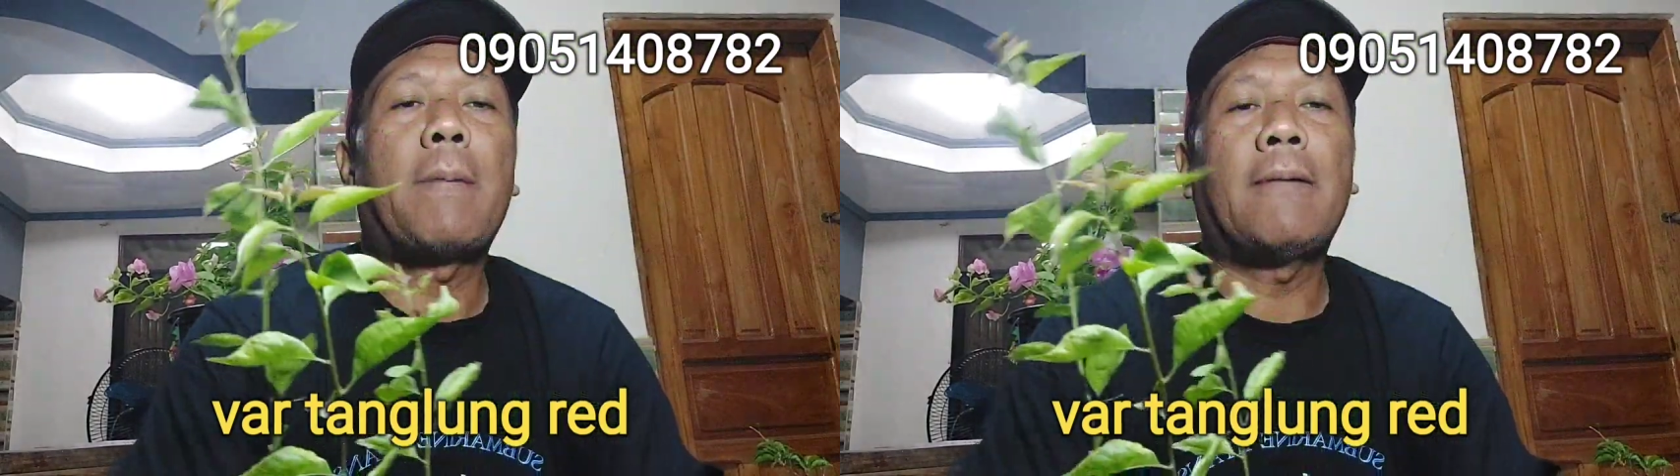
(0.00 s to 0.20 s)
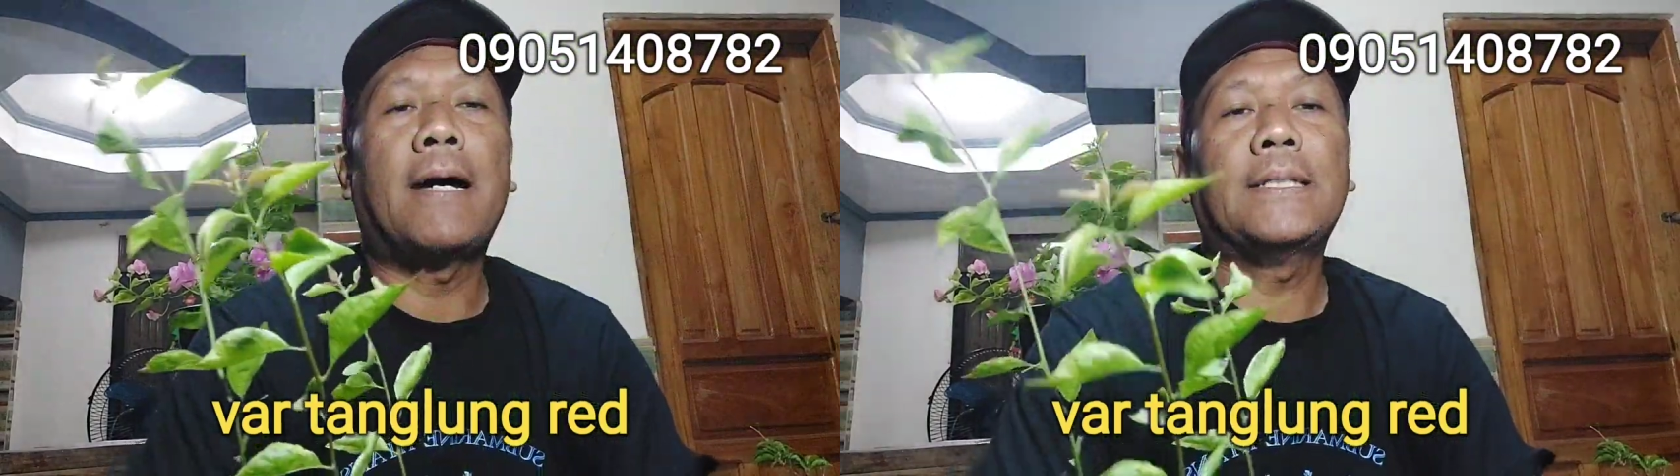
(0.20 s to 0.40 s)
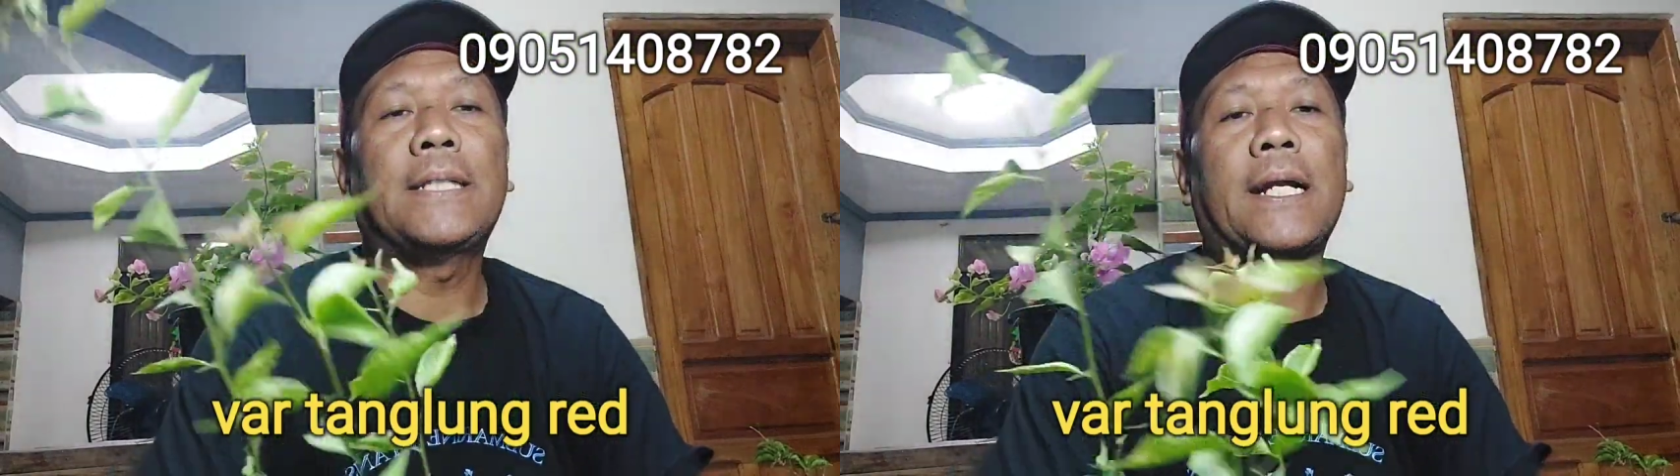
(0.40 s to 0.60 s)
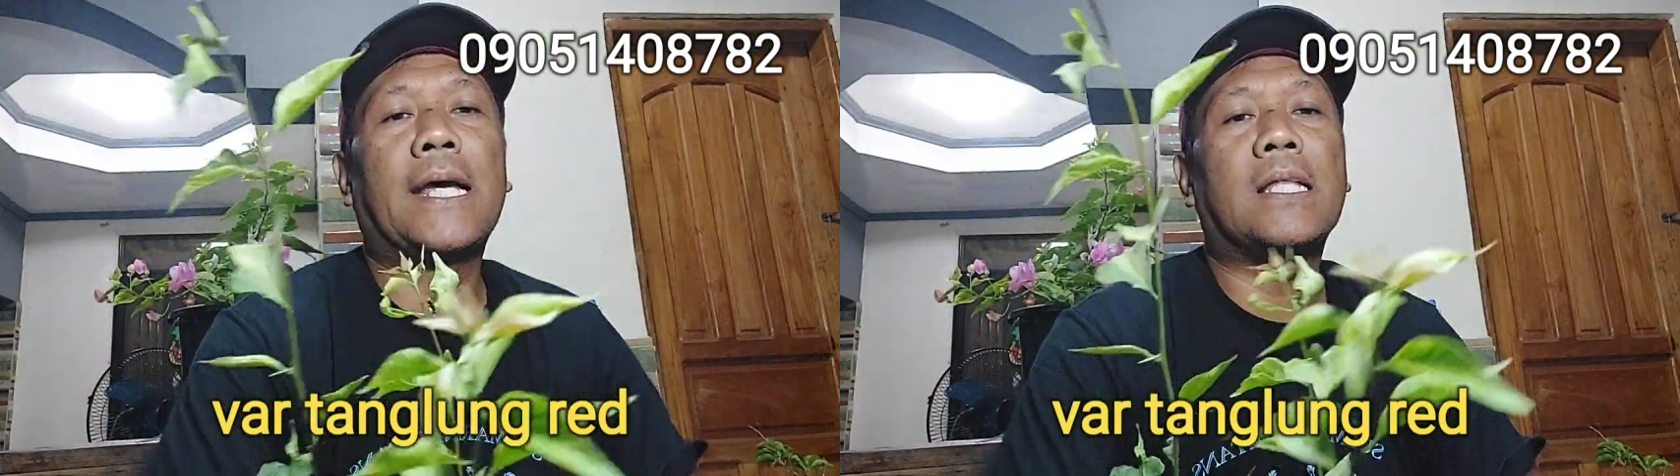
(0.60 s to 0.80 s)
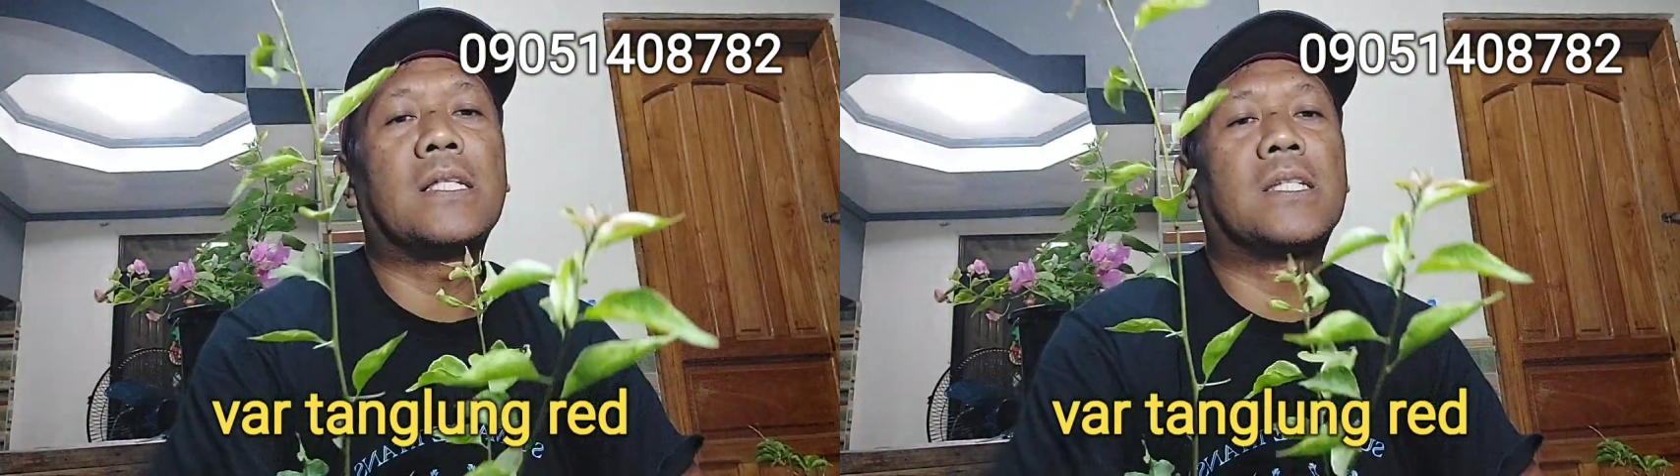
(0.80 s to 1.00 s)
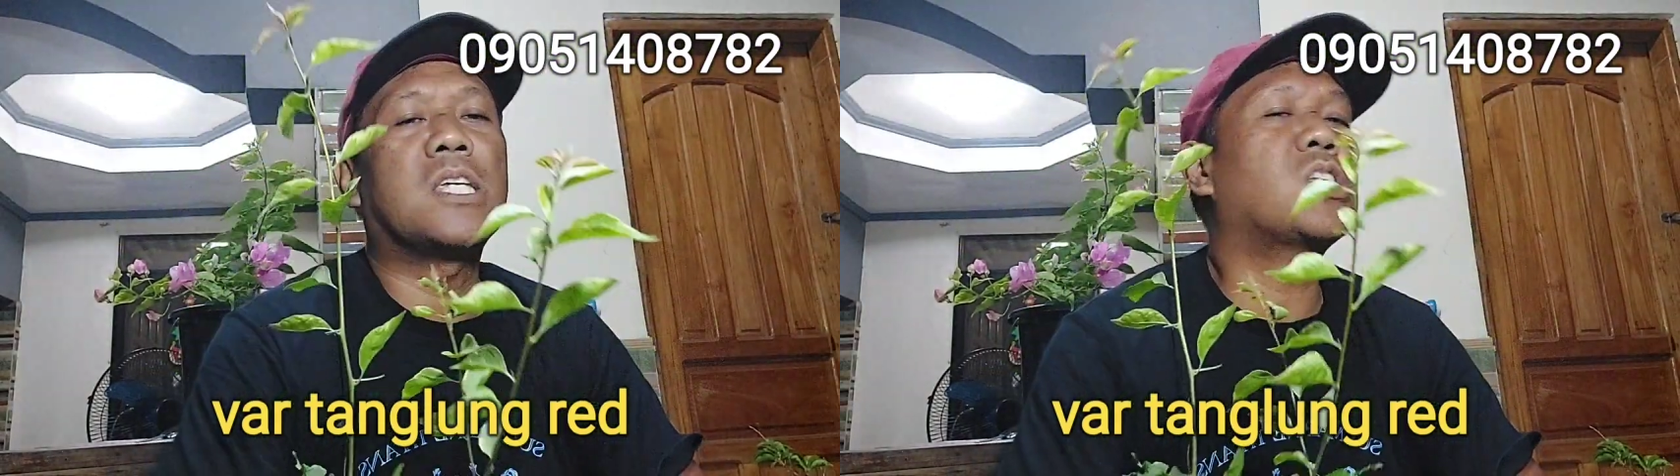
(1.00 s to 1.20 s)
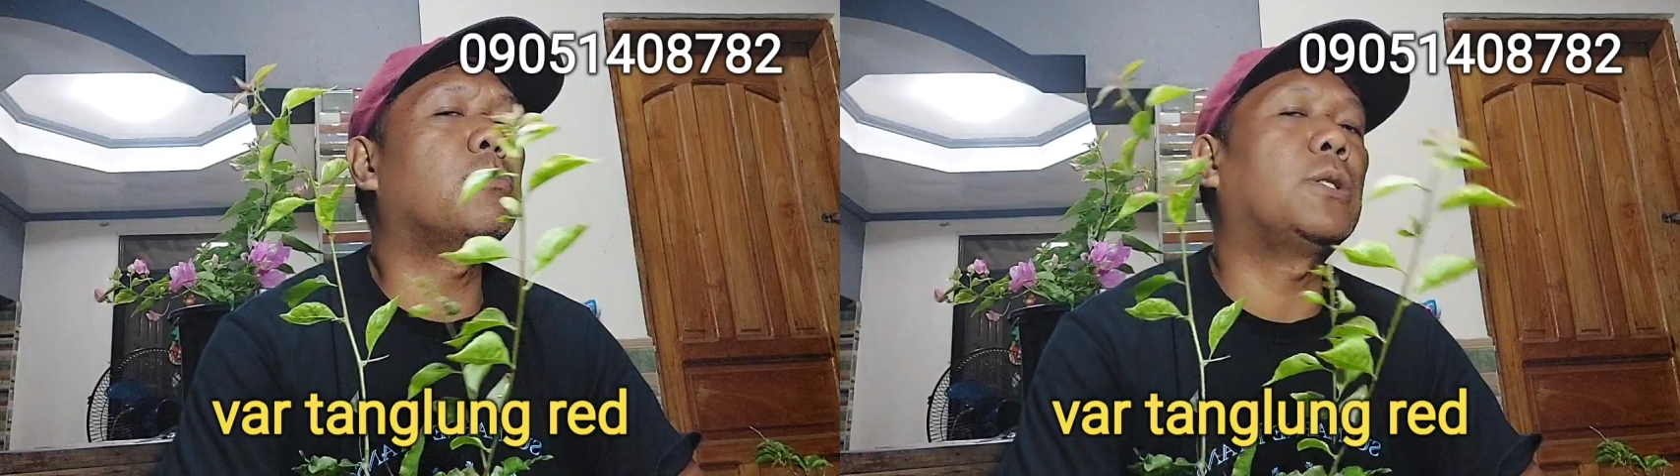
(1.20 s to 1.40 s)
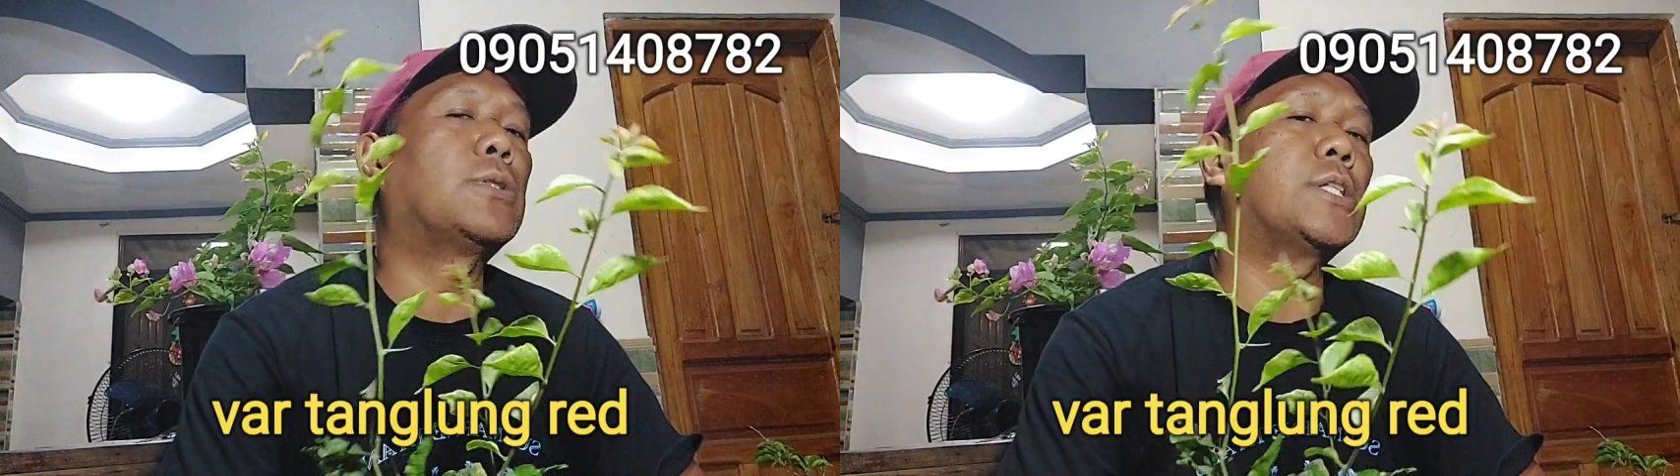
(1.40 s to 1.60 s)
500, si
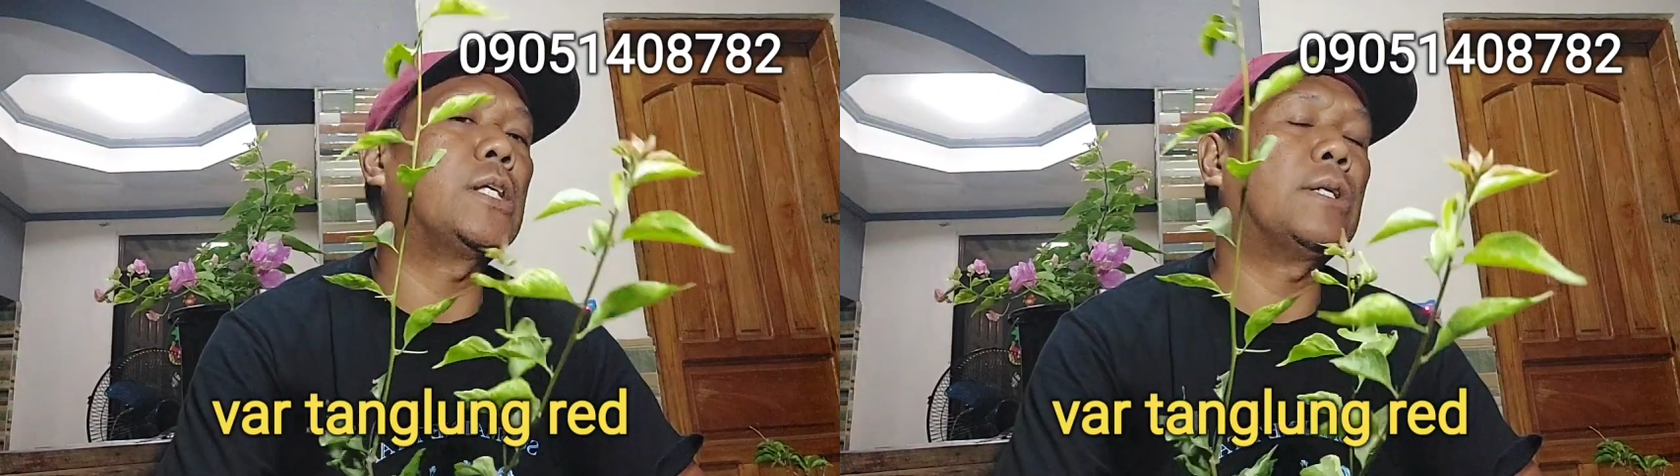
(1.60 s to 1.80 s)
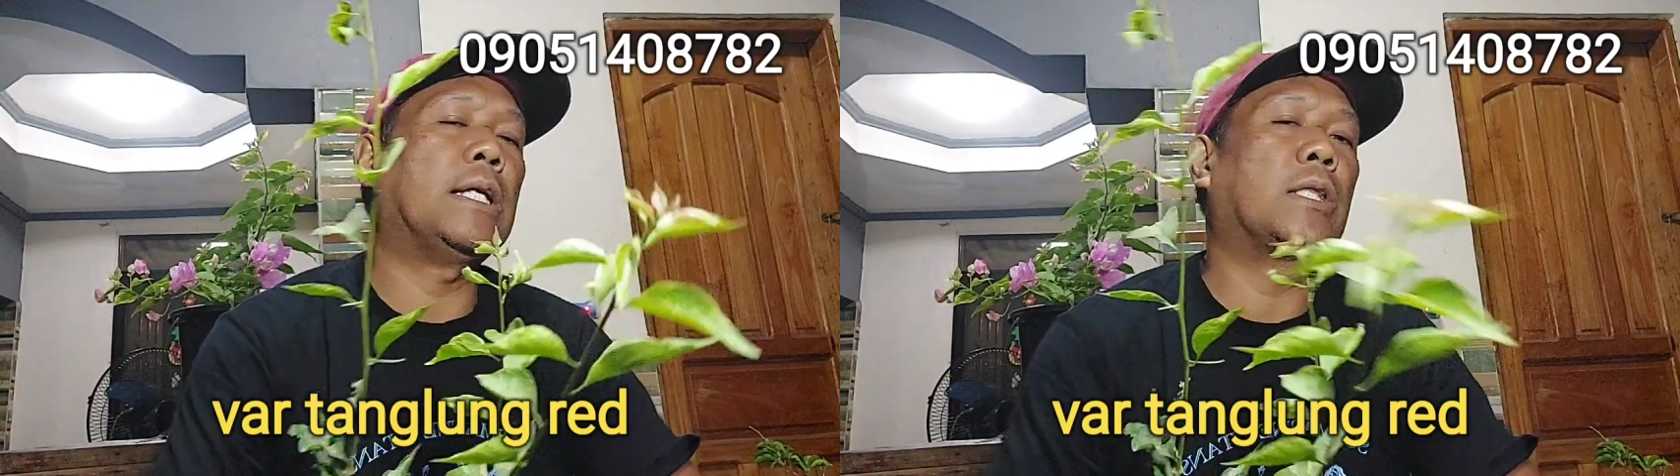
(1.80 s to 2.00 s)
small rooted ko